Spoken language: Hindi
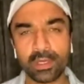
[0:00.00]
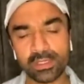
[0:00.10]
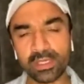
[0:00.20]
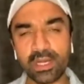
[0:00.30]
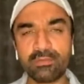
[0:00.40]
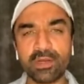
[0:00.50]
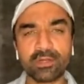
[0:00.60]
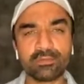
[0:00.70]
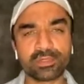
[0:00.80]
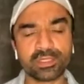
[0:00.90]
अस्सलाम
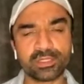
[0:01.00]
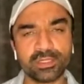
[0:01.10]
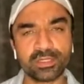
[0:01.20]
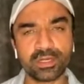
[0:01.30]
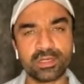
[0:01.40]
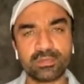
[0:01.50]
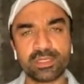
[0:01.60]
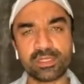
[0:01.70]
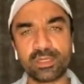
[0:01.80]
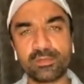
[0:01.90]
वालेकुम सस्ती
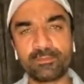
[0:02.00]
नमस्ते